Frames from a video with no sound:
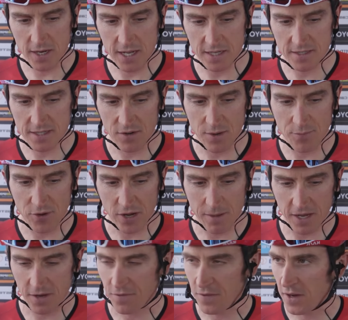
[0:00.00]
Pero sí, no, no creo
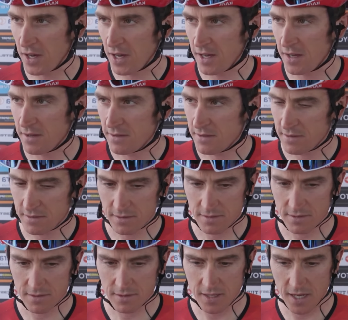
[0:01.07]
que eso signifique que vamos
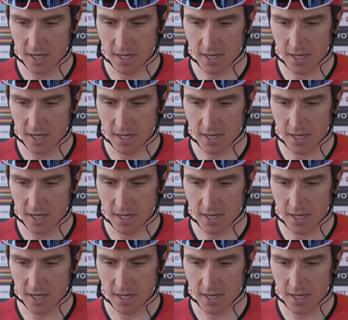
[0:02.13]
a,